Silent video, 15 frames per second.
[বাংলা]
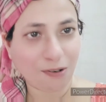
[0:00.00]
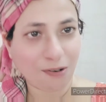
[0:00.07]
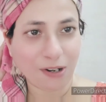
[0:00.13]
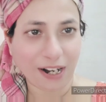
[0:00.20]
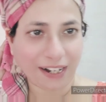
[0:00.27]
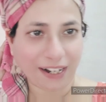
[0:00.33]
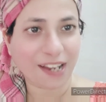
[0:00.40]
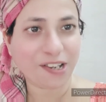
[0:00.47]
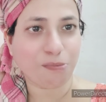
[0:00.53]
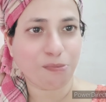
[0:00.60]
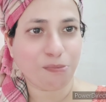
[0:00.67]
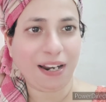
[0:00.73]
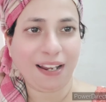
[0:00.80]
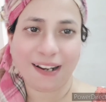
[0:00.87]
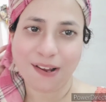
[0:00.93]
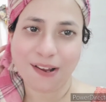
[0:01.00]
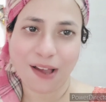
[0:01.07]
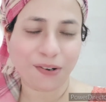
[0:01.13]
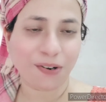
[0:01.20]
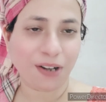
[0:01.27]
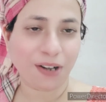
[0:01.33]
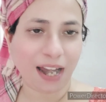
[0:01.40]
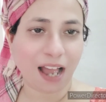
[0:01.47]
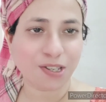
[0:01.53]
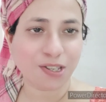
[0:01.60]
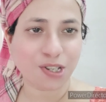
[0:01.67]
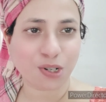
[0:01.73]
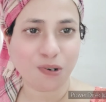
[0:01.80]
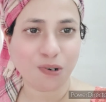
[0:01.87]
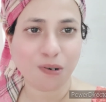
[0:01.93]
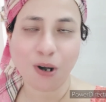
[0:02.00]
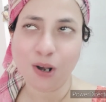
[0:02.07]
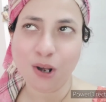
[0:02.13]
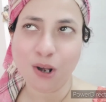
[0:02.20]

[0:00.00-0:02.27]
অনেকটাই সময় লাগলো এখন লাঞ্চ করব